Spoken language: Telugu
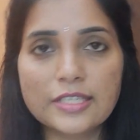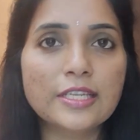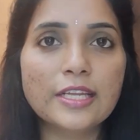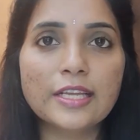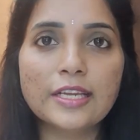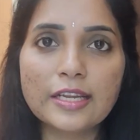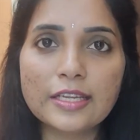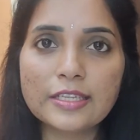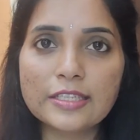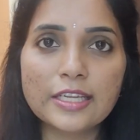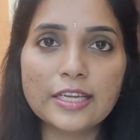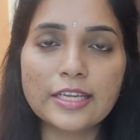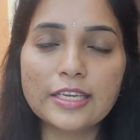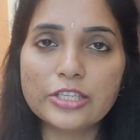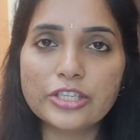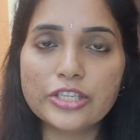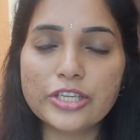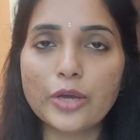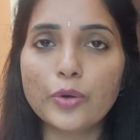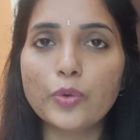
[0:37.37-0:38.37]
సీట్ల
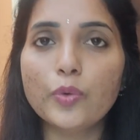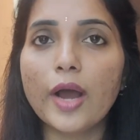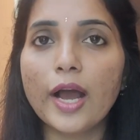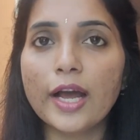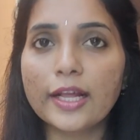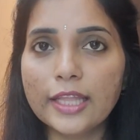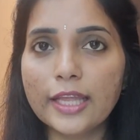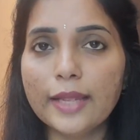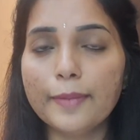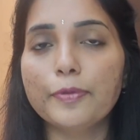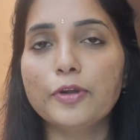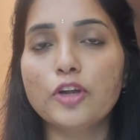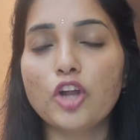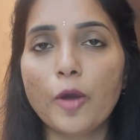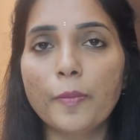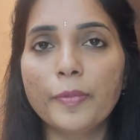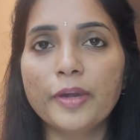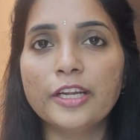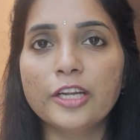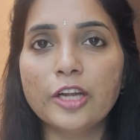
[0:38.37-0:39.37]
షేర్ ఇచ్చారో అది ఇప్పుడు
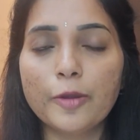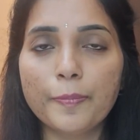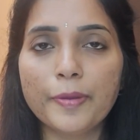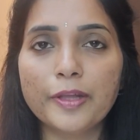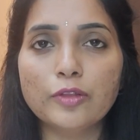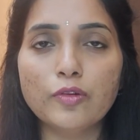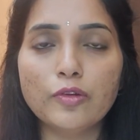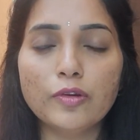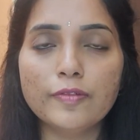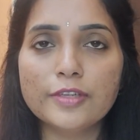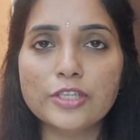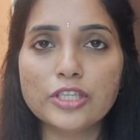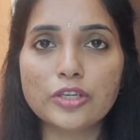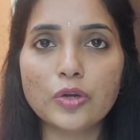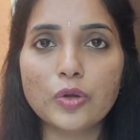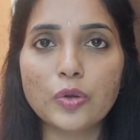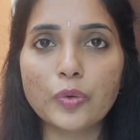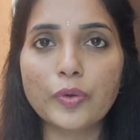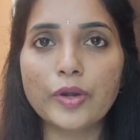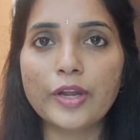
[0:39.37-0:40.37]
నామినేటెడ్ పదవుల
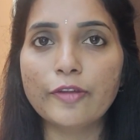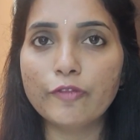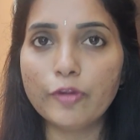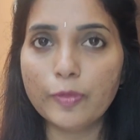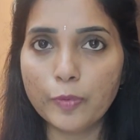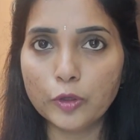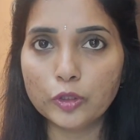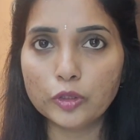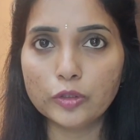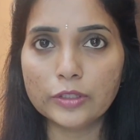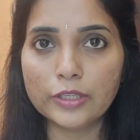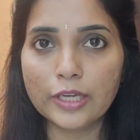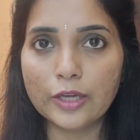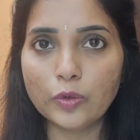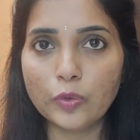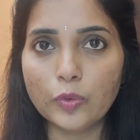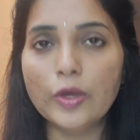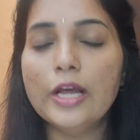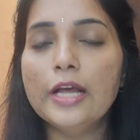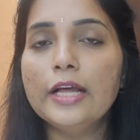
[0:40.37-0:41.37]
విషయంలో కూడా
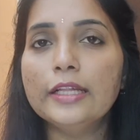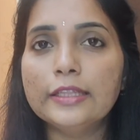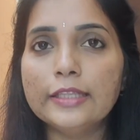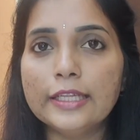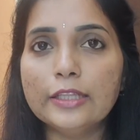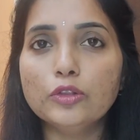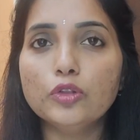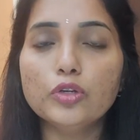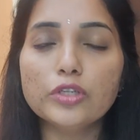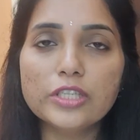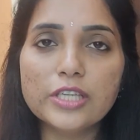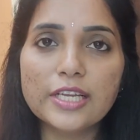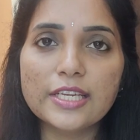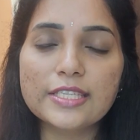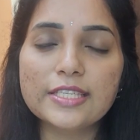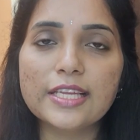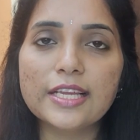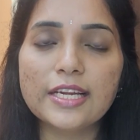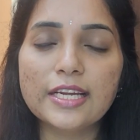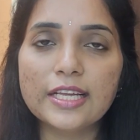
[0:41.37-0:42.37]
ఇవ్వబోతున్నారు దీంతో
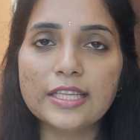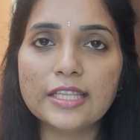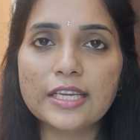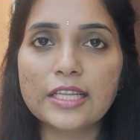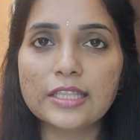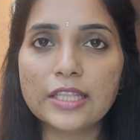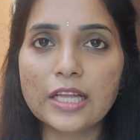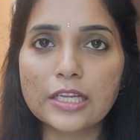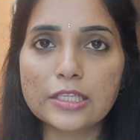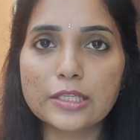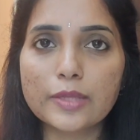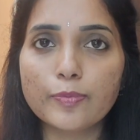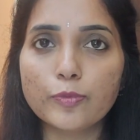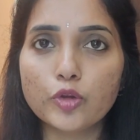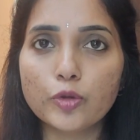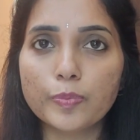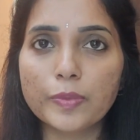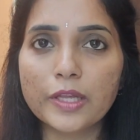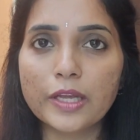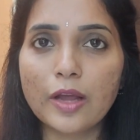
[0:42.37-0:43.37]
జనసేన నేతలంతా
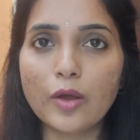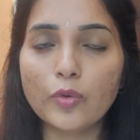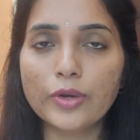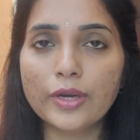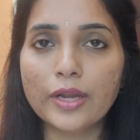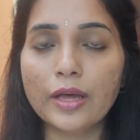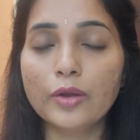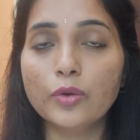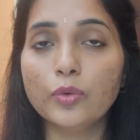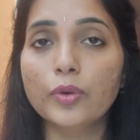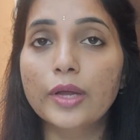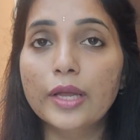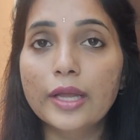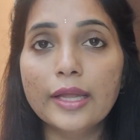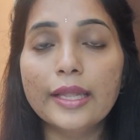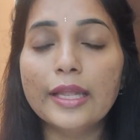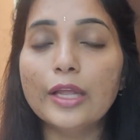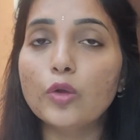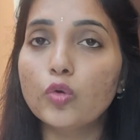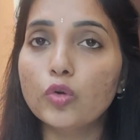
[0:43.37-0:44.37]
అసంతృప్తిగా ఉన్నారు
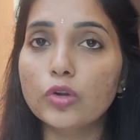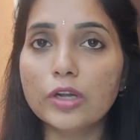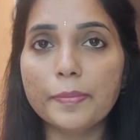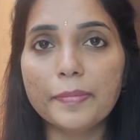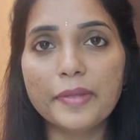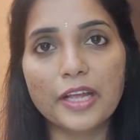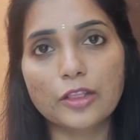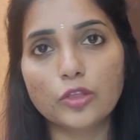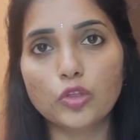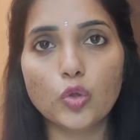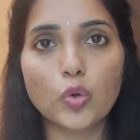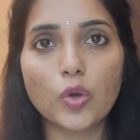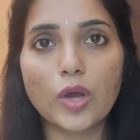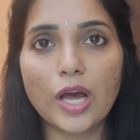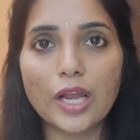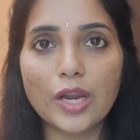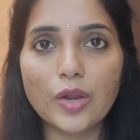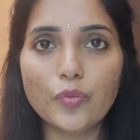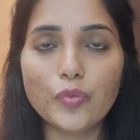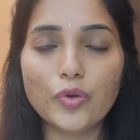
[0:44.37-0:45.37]
ఈ కూటమి ఎంతో
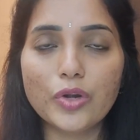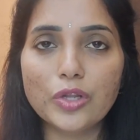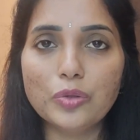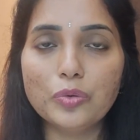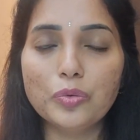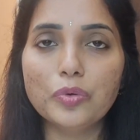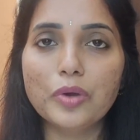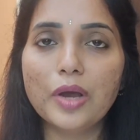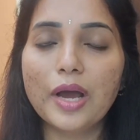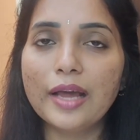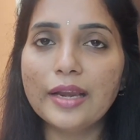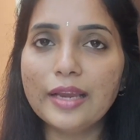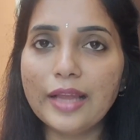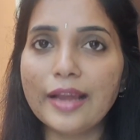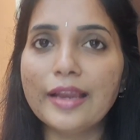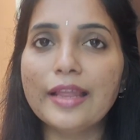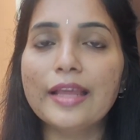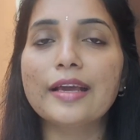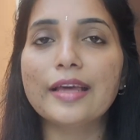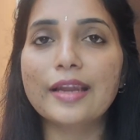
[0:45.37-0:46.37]
కాలం ఉండదు
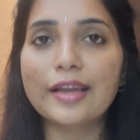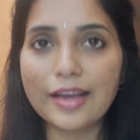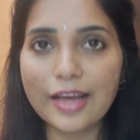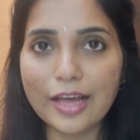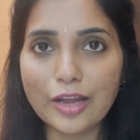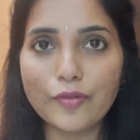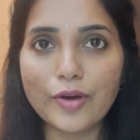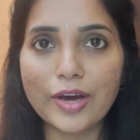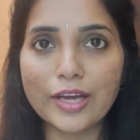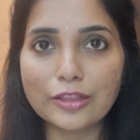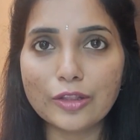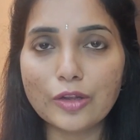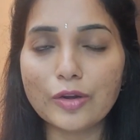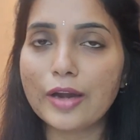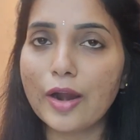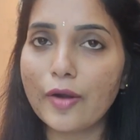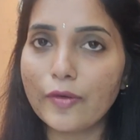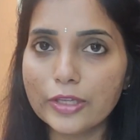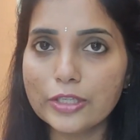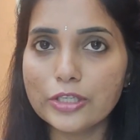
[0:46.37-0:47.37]
అని అనేక రకాల
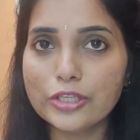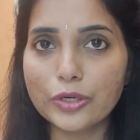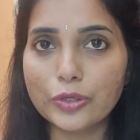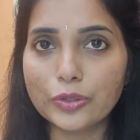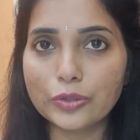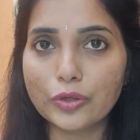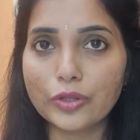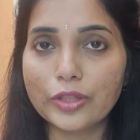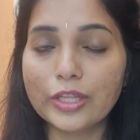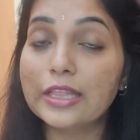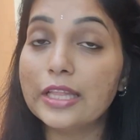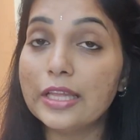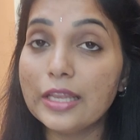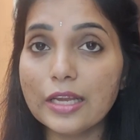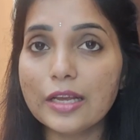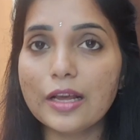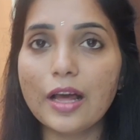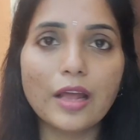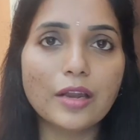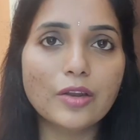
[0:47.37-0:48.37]
వార్తలు రావడం జరుగుతోంది
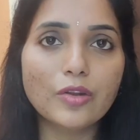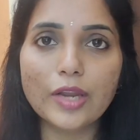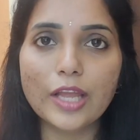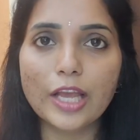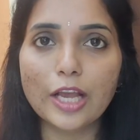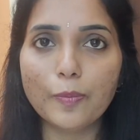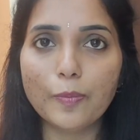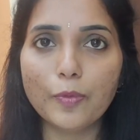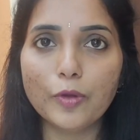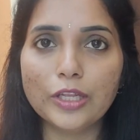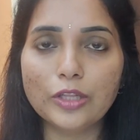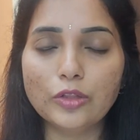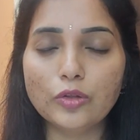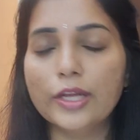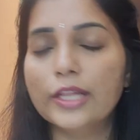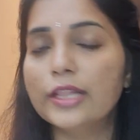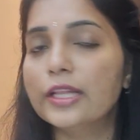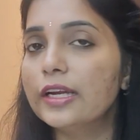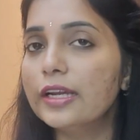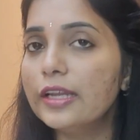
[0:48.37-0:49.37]
దీనికి కారణం
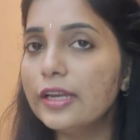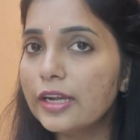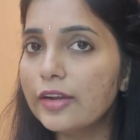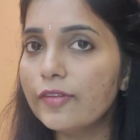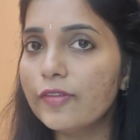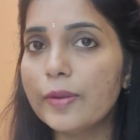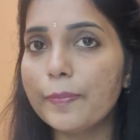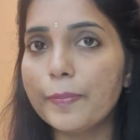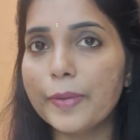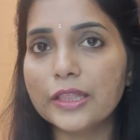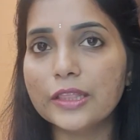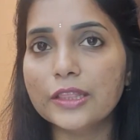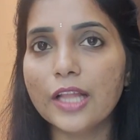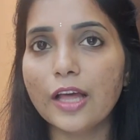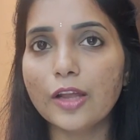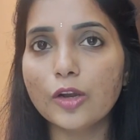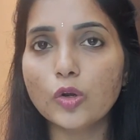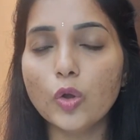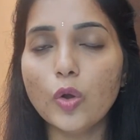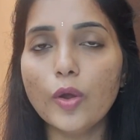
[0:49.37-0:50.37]
లేకపోలేదు ఎందుకంటే రెండు వేల
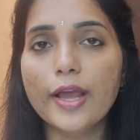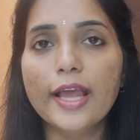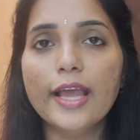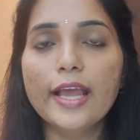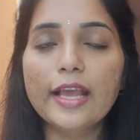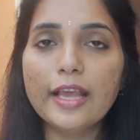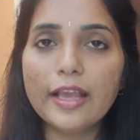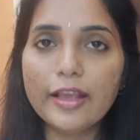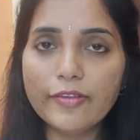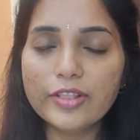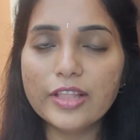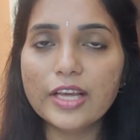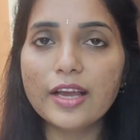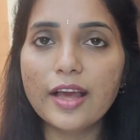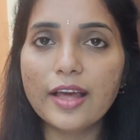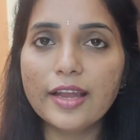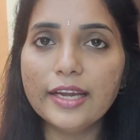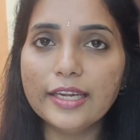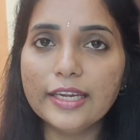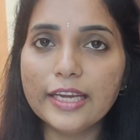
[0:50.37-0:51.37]
పద్నాలుగులో ఈ
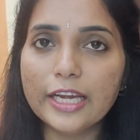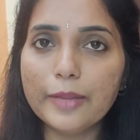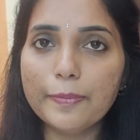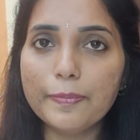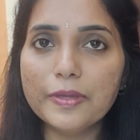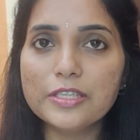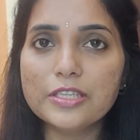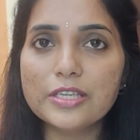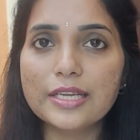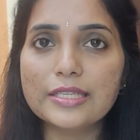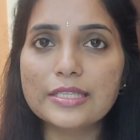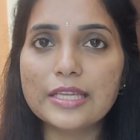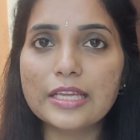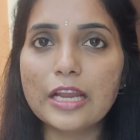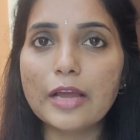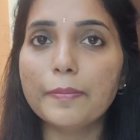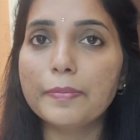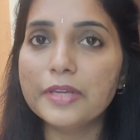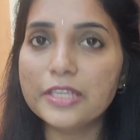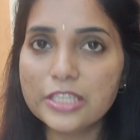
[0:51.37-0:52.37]
విధంగానే టీడీపీ
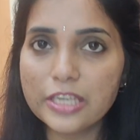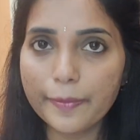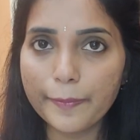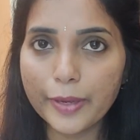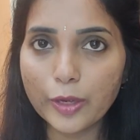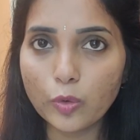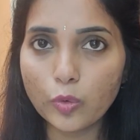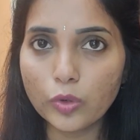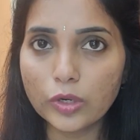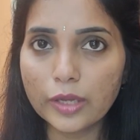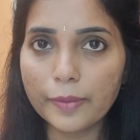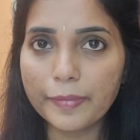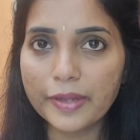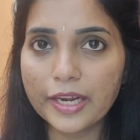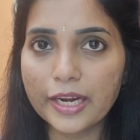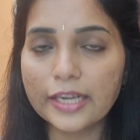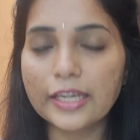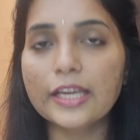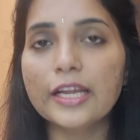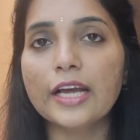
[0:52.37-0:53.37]
జనసేన బీజేపీ
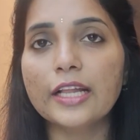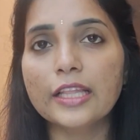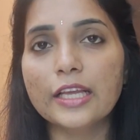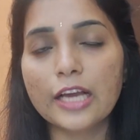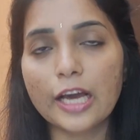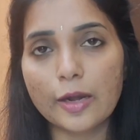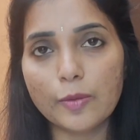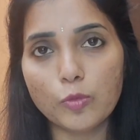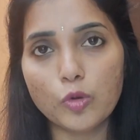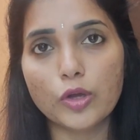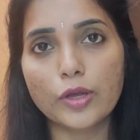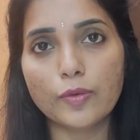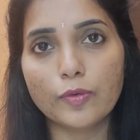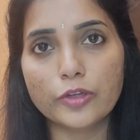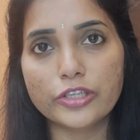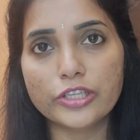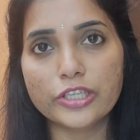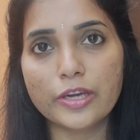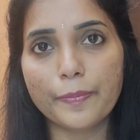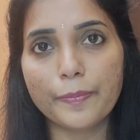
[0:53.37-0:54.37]
కూటమి కట్టి
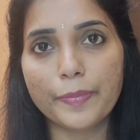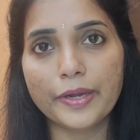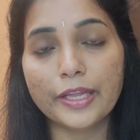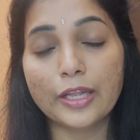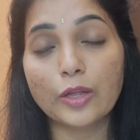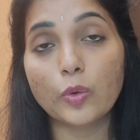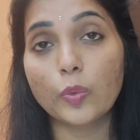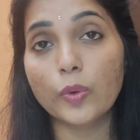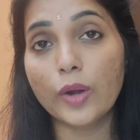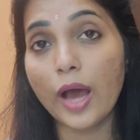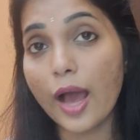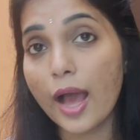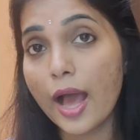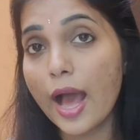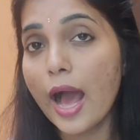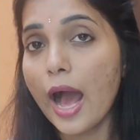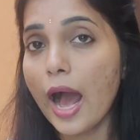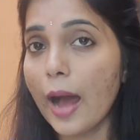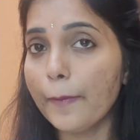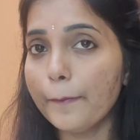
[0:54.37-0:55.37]
అధికారంలోకి వచ్చినప్పటికీ కూడా
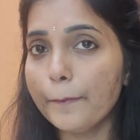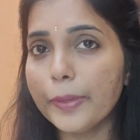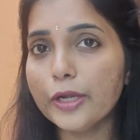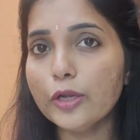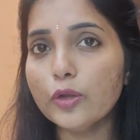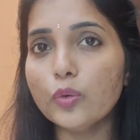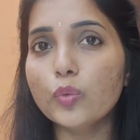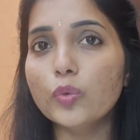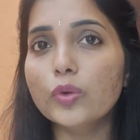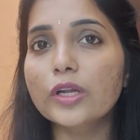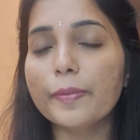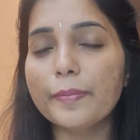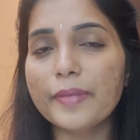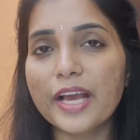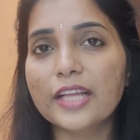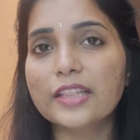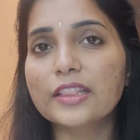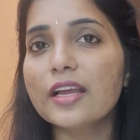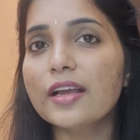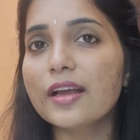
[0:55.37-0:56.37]
అప్పటి
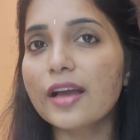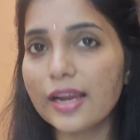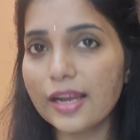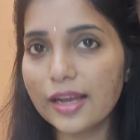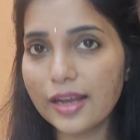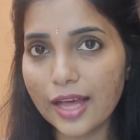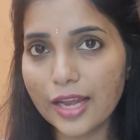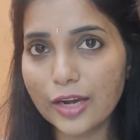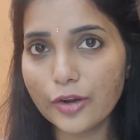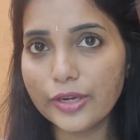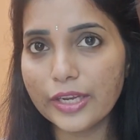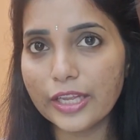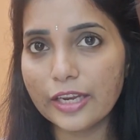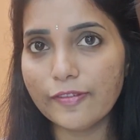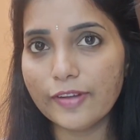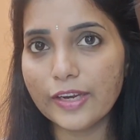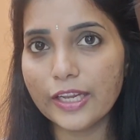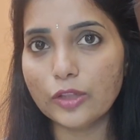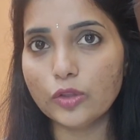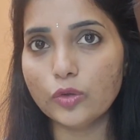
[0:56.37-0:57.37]
కూటమి అయితే కలకాలం
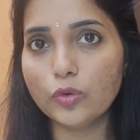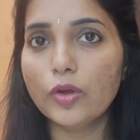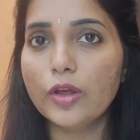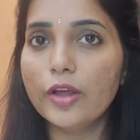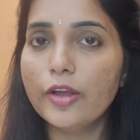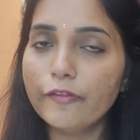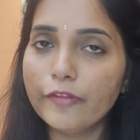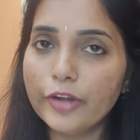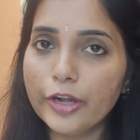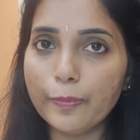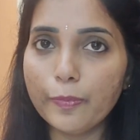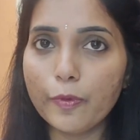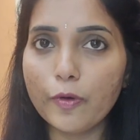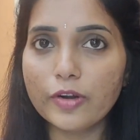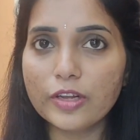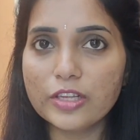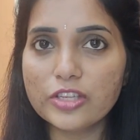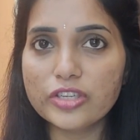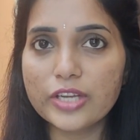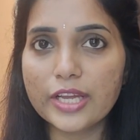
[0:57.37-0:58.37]
నిలవలేదు
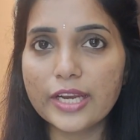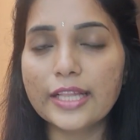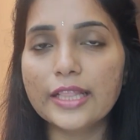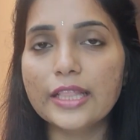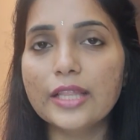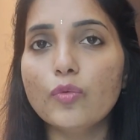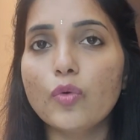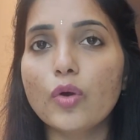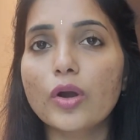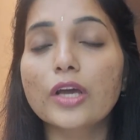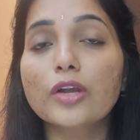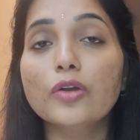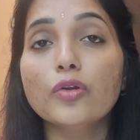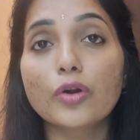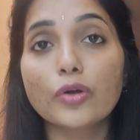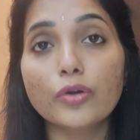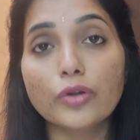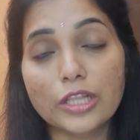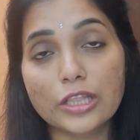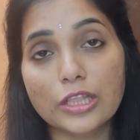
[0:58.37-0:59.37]
విడిపోవడం జరిగింది
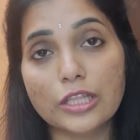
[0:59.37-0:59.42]
ఒకరినొకరు